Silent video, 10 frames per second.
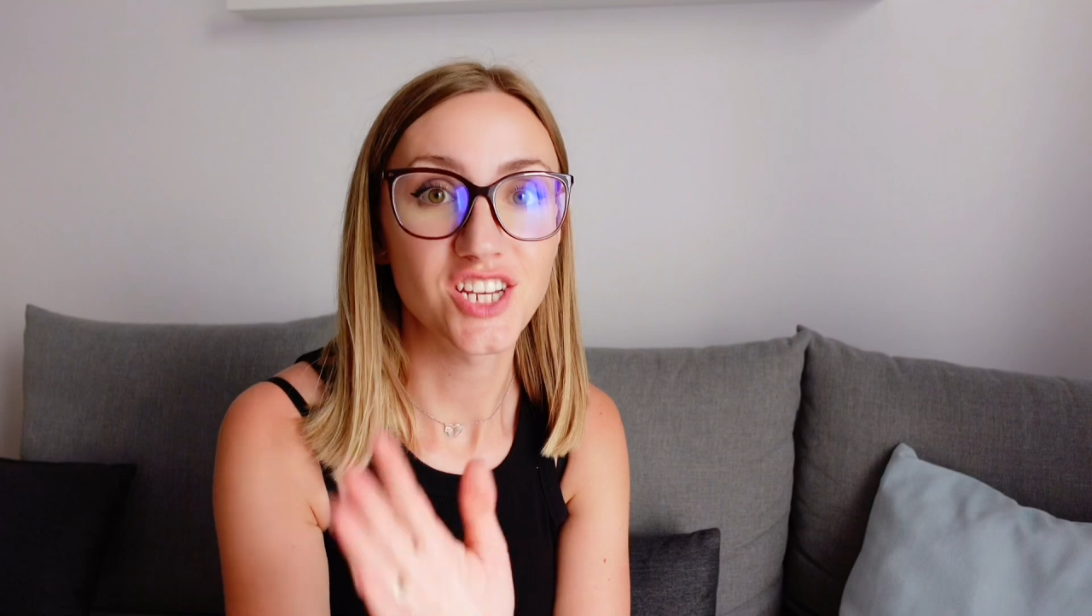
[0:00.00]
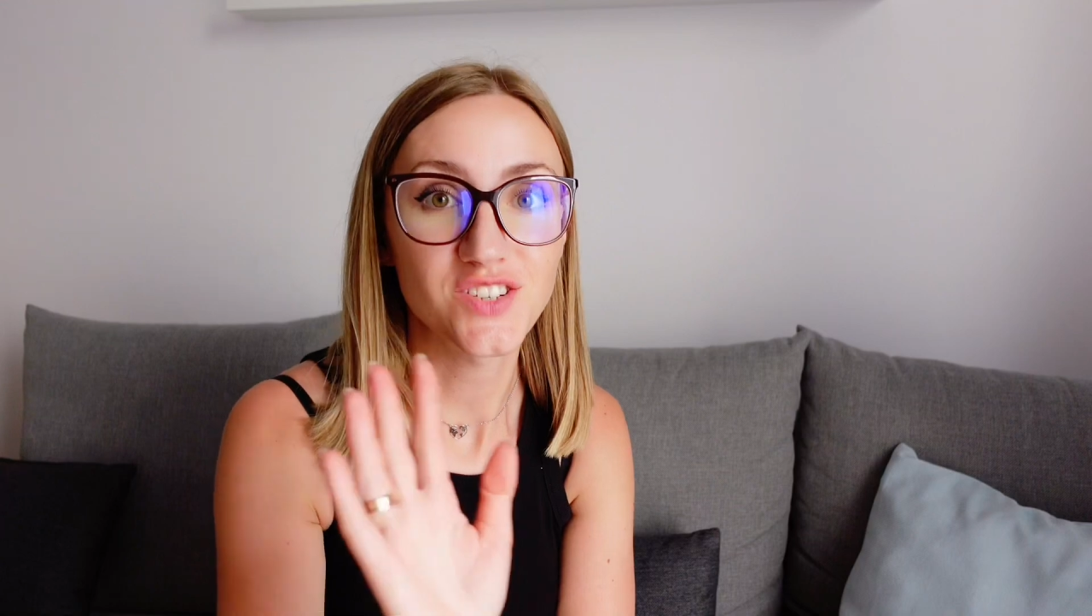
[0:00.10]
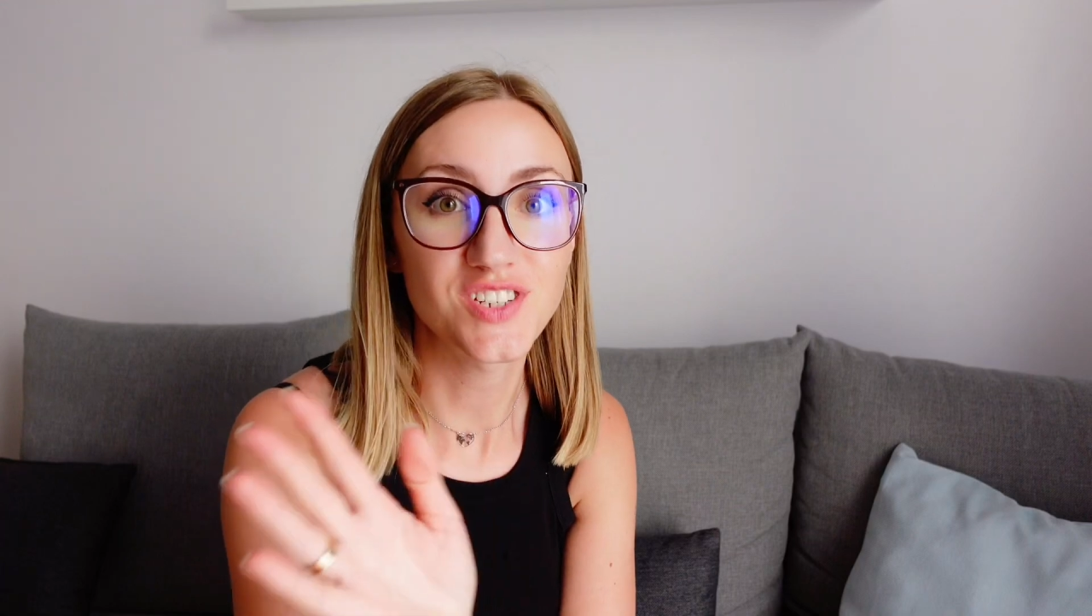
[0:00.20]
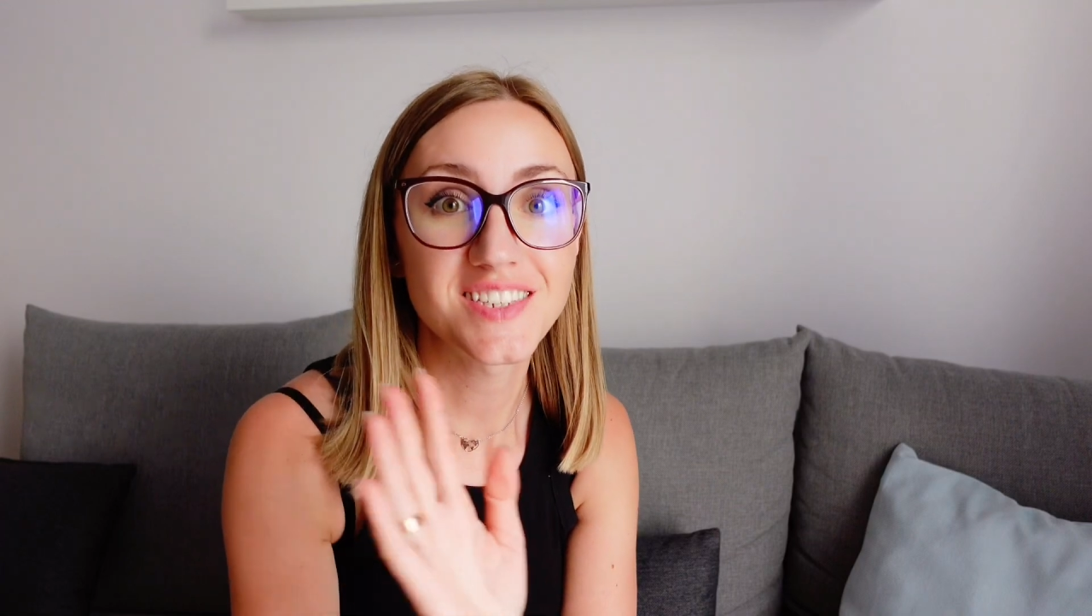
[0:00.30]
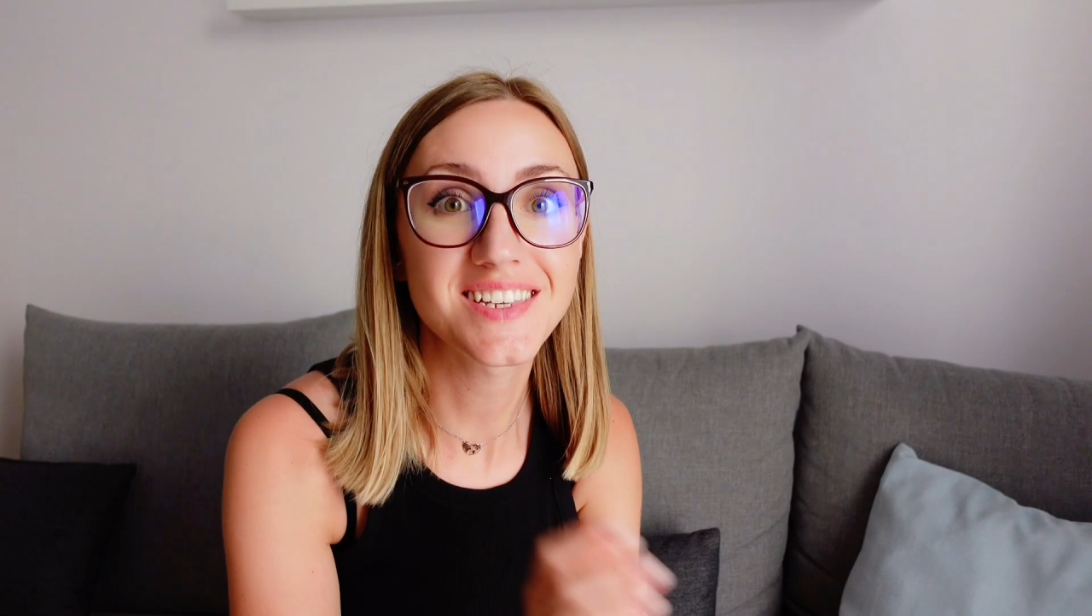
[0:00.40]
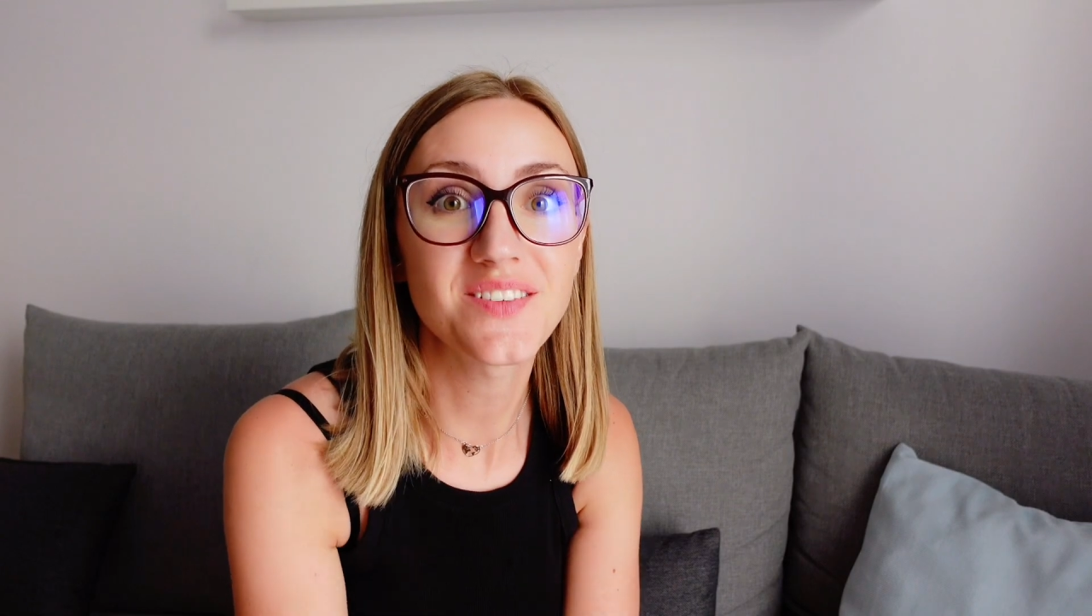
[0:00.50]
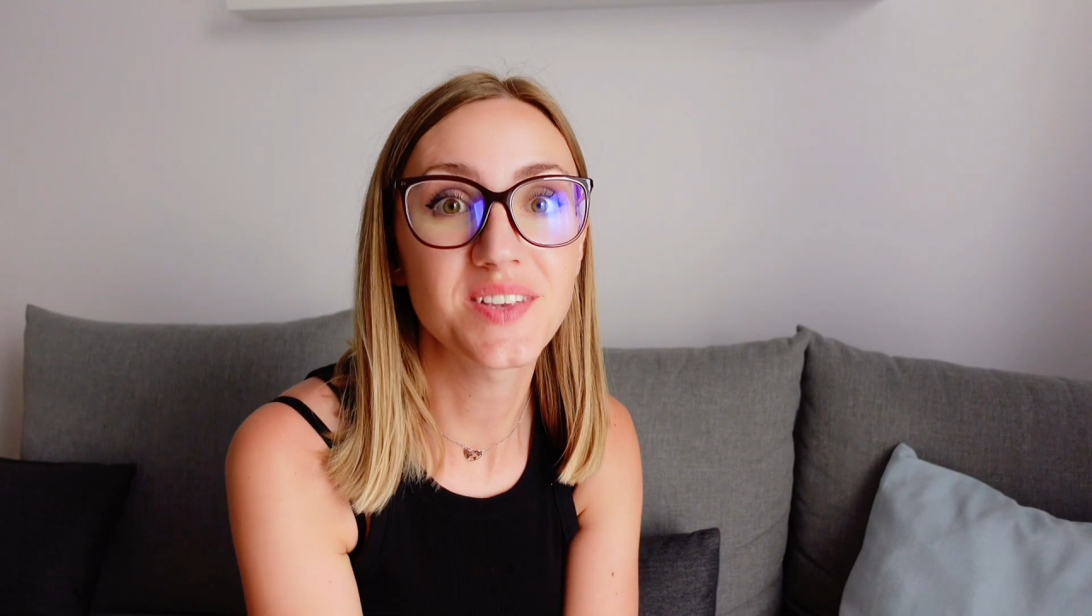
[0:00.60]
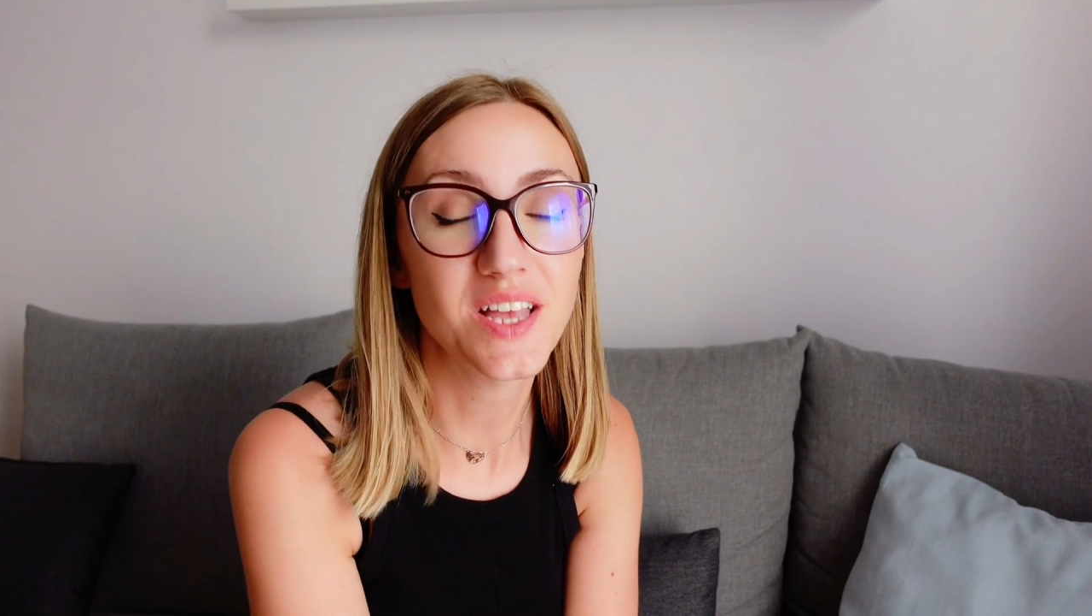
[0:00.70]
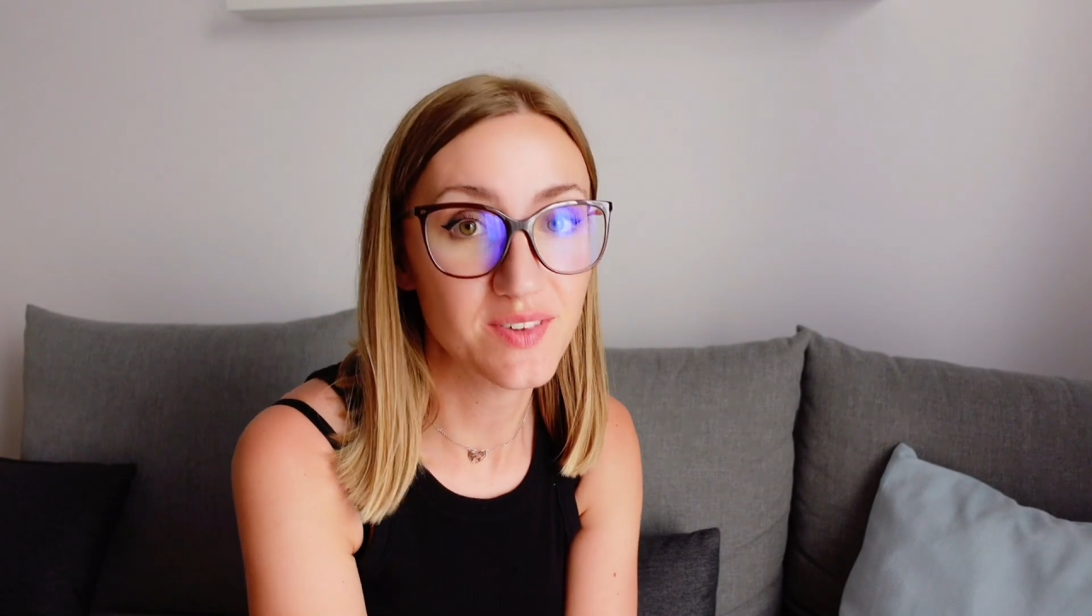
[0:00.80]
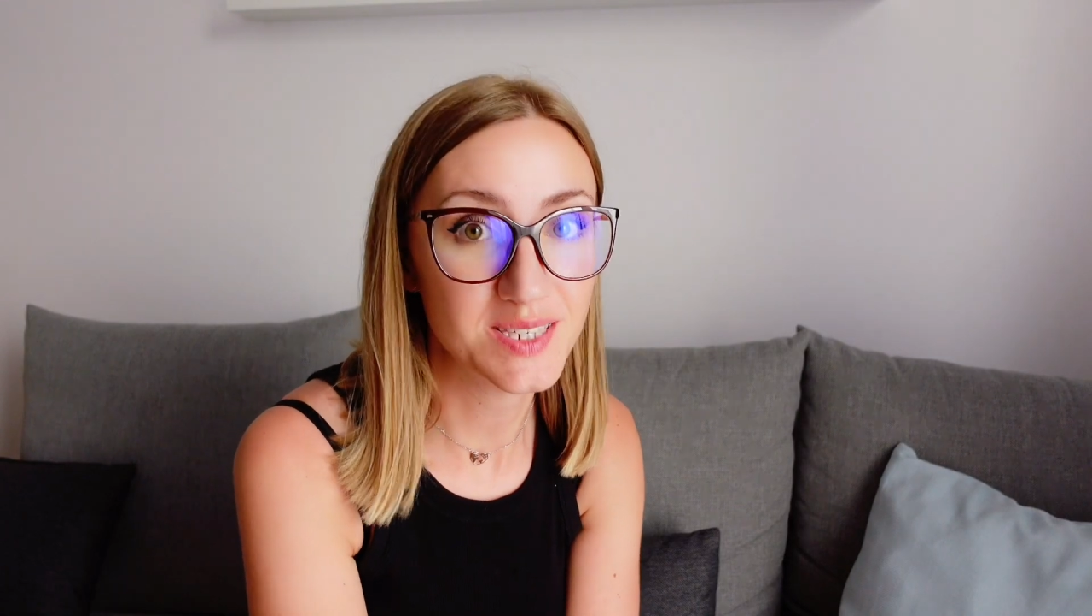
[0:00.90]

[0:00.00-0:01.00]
Cześć wszystkim, witam